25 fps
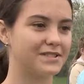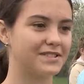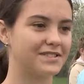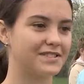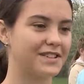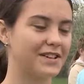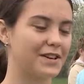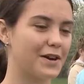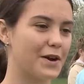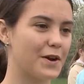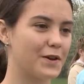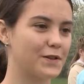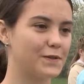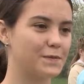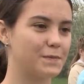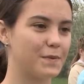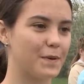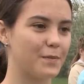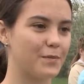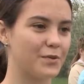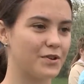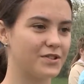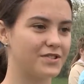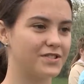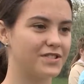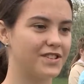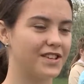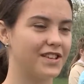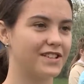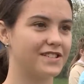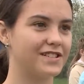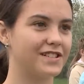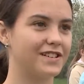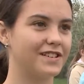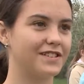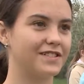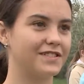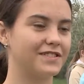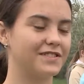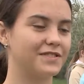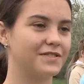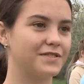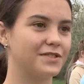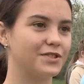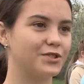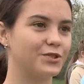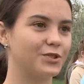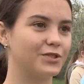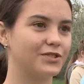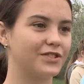Стараюсь помочь, если
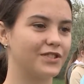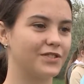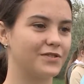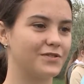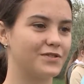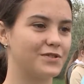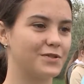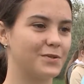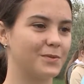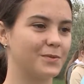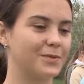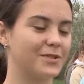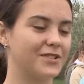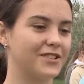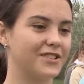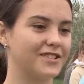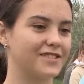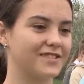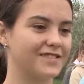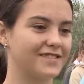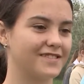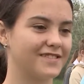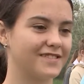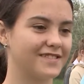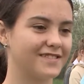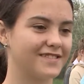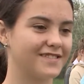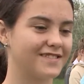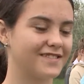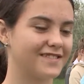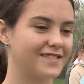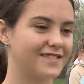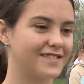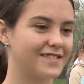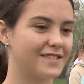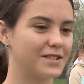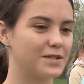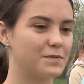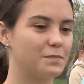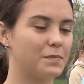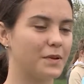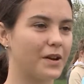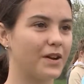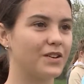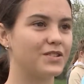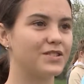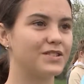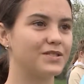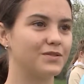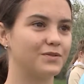что-то в чем-то
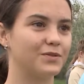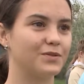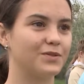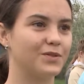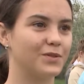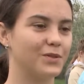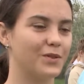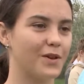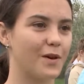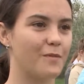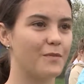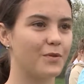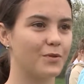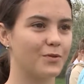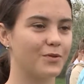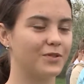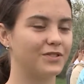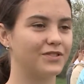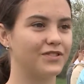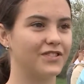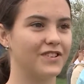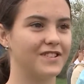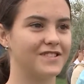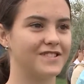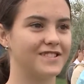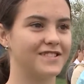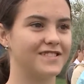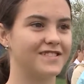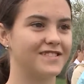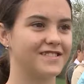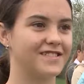спрашивают, то я могу ответить.